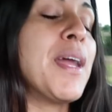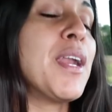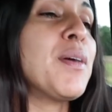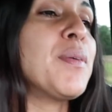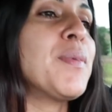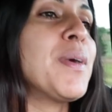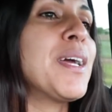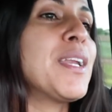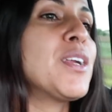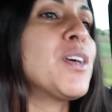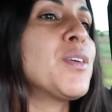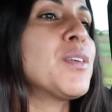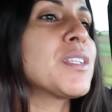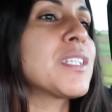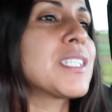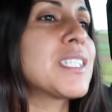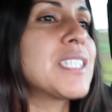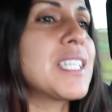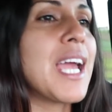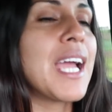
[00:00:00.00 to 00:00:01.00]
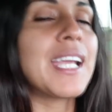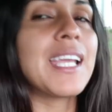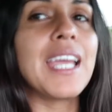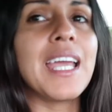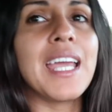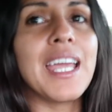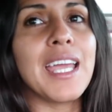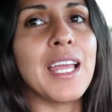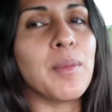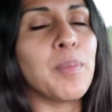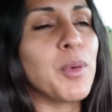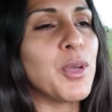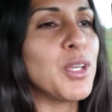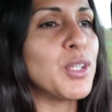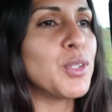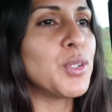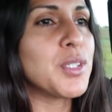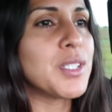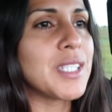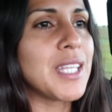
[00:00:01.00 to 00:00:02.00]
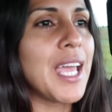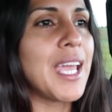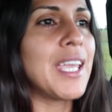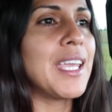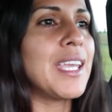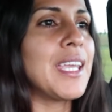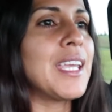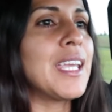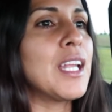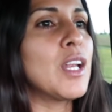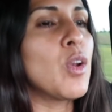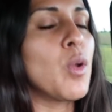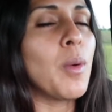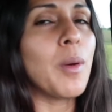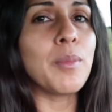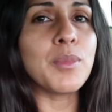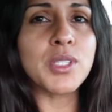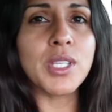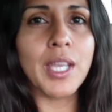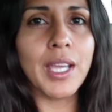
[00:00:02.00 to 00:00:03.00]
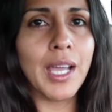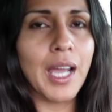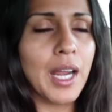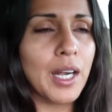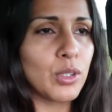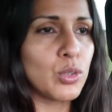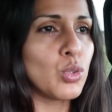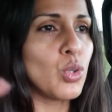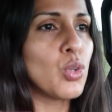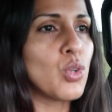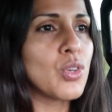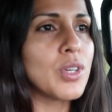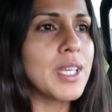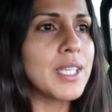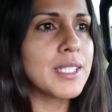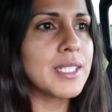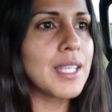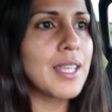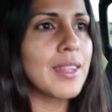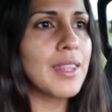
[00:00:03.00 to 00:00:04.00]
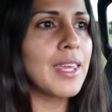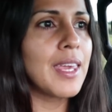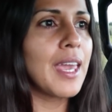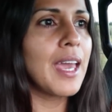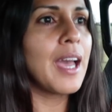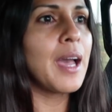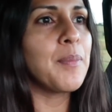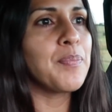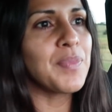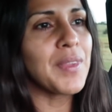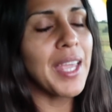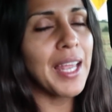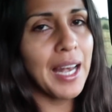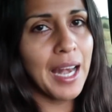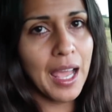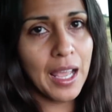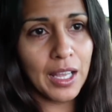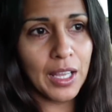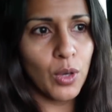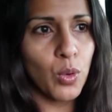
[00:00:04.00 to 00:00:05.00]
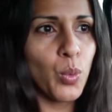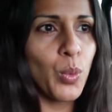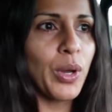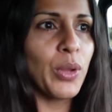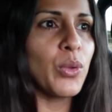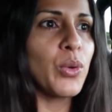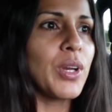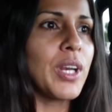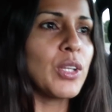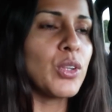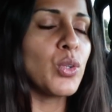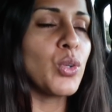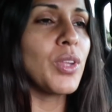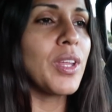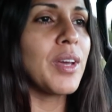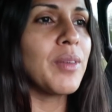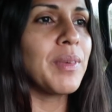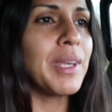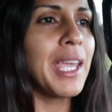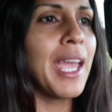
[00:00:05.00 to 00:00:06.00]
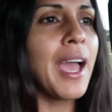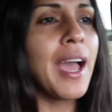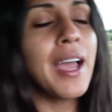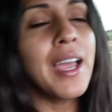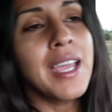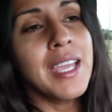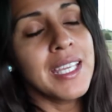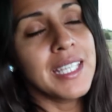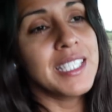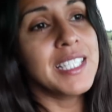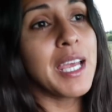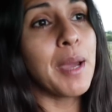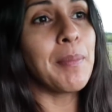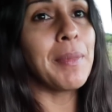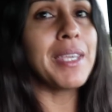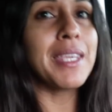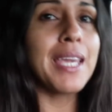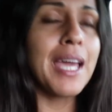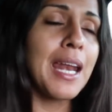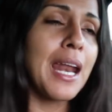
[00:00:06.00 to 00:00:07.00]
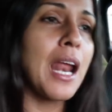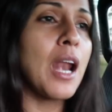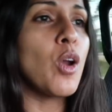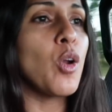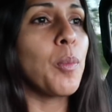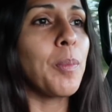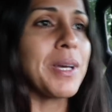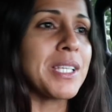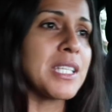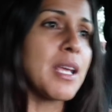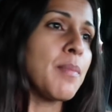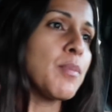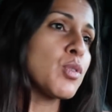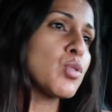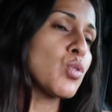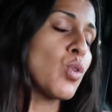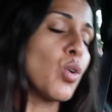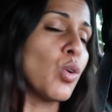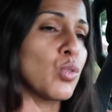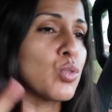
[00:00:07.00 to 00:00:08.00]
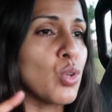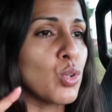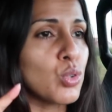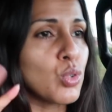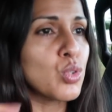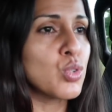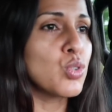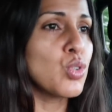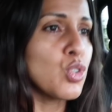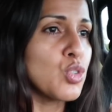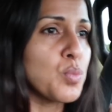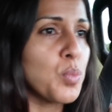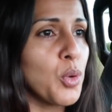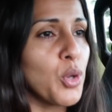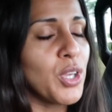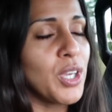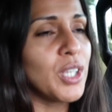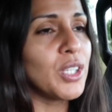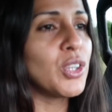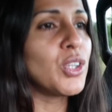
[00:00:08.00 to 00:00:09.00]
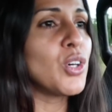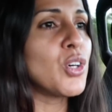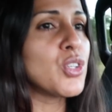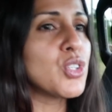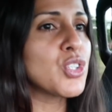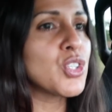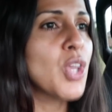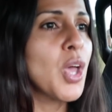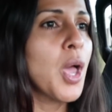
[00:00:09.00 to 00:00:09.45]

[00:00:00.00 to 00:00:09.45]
Pero bueno, ya que el pollito está ahí, lo vamos a dejar todo este día en la incubadora todavía. Ya mañana lo pasamos con los otros dos pollitos